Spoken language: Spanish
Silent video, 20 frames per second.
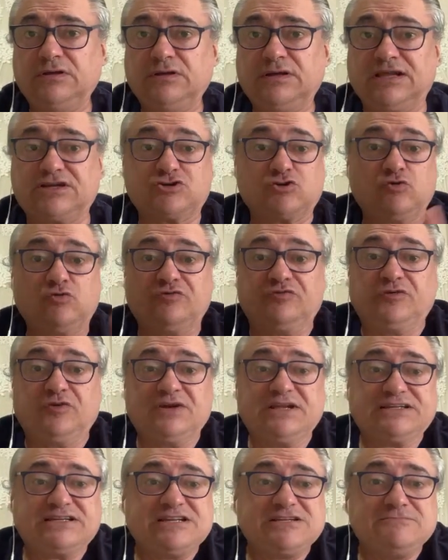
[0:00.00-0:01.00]
Las
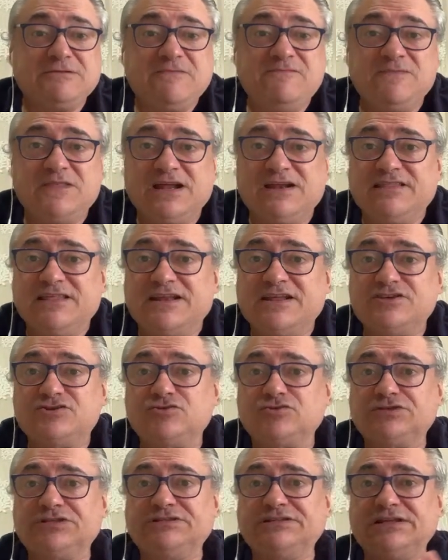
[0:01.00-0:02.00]
soluciones es vender
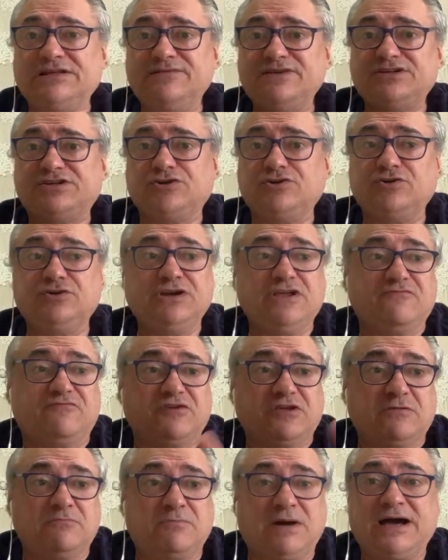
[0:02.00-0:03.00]
derechos de televisión y
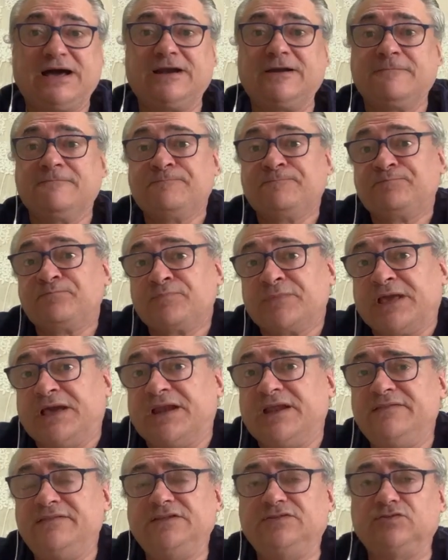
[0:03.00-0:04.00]
firmar
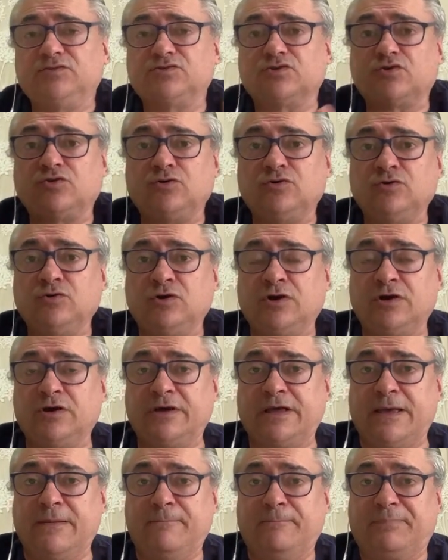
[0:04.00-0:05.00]
créditos con
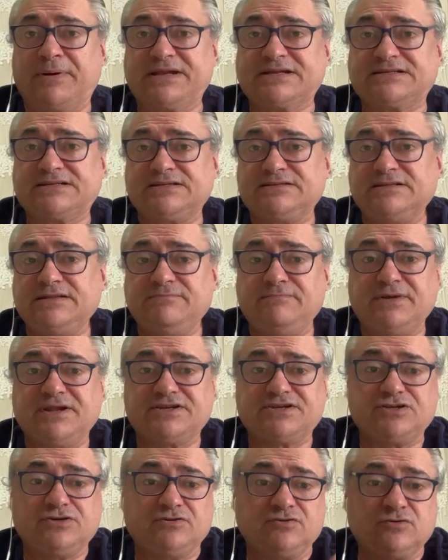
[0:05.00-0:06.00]
eh, empresas de
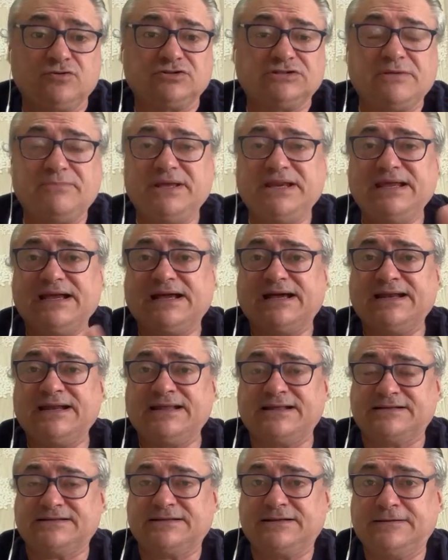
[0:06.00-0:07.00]
inversión
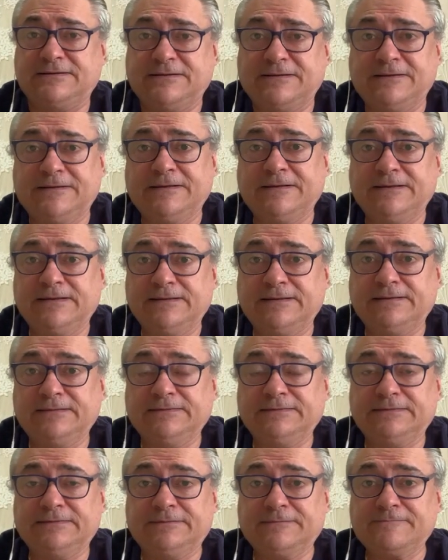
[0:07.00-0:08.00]
norteamericana.
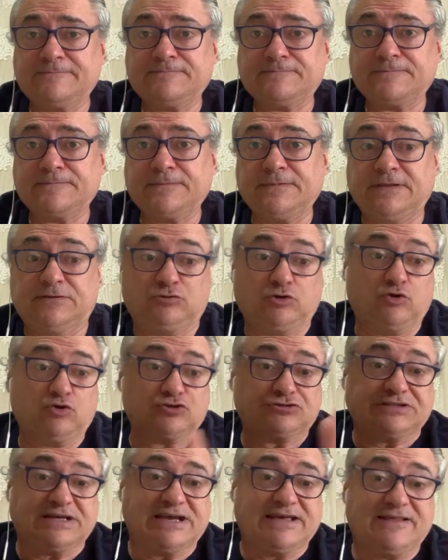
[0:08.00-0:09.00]
Y todo
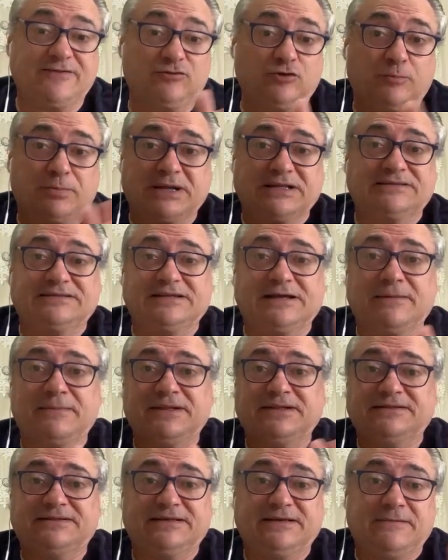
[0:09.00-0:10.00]
está quedando
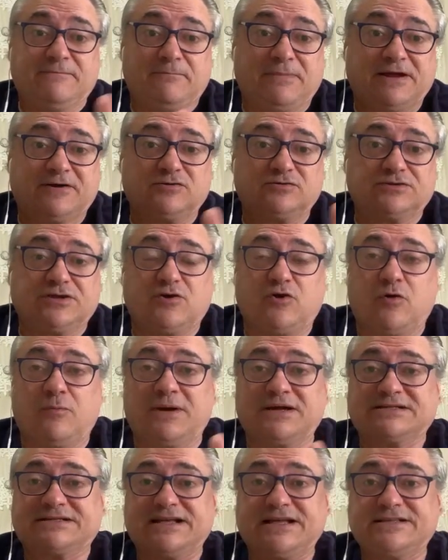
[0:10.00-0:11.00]
prácticamente en manos de
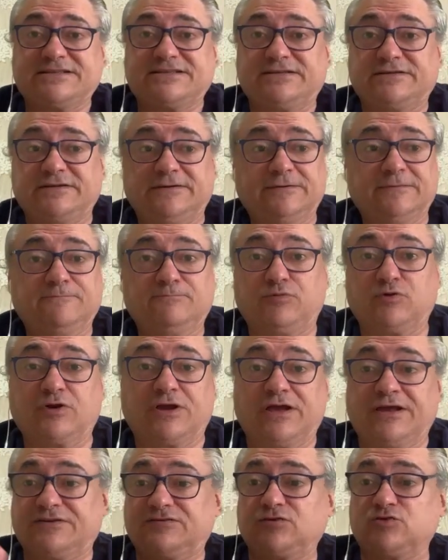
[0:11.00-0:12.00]
Goldman Sachs,
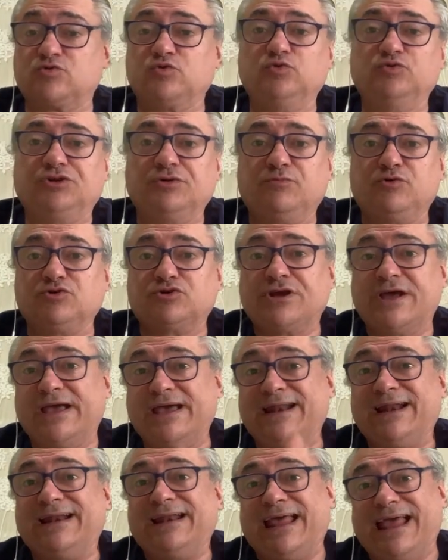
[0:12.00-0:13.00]
porque estos últimos
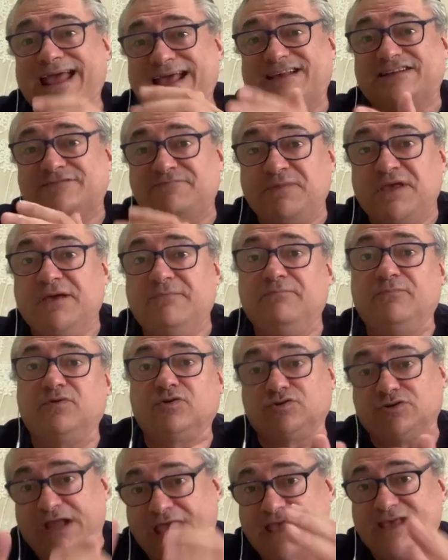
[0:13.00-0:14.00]
eran
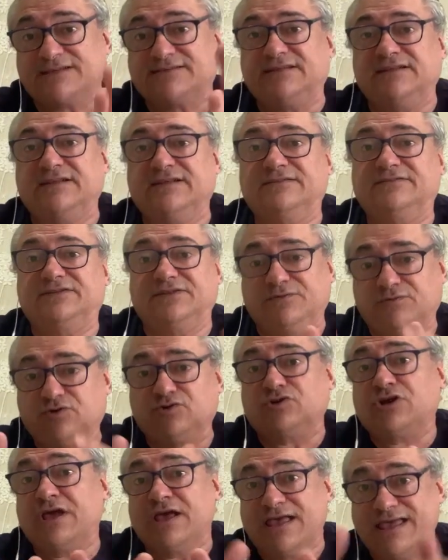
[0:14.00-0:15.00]
exmiembros,
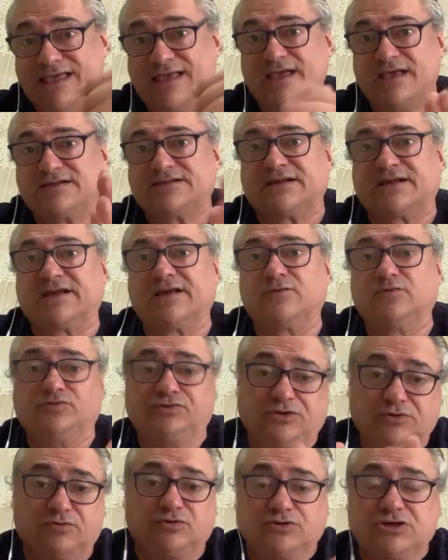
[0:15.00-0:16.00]
exdirectivos y
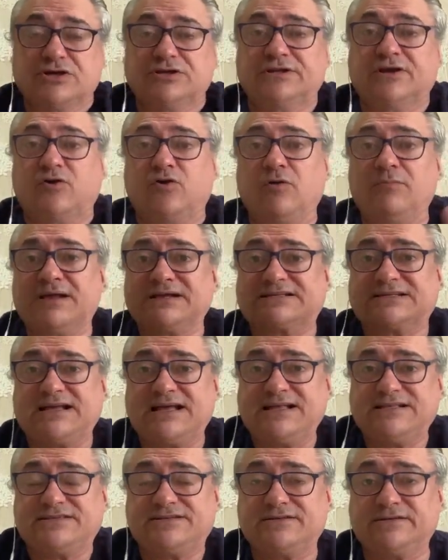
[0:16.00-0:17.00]
exejecutivos de Goldman
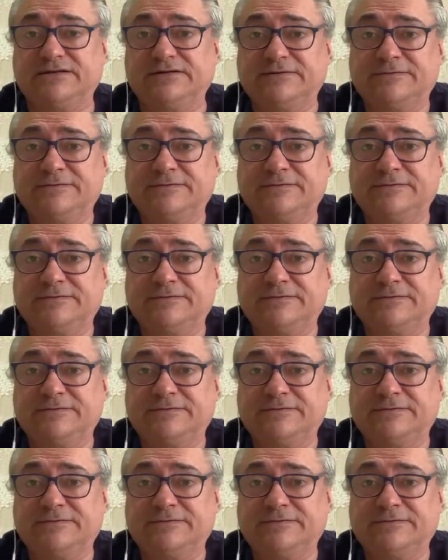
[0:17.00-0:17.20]
Sachs.